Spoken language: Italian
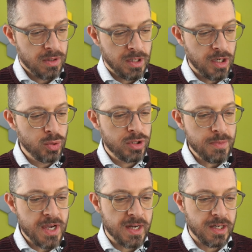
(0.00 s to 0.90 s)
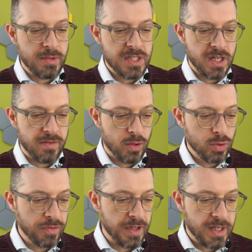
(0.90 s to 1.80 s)
Negli ultimi anni, mi scrive
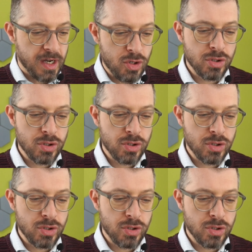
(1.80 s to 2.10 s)
Ludovica,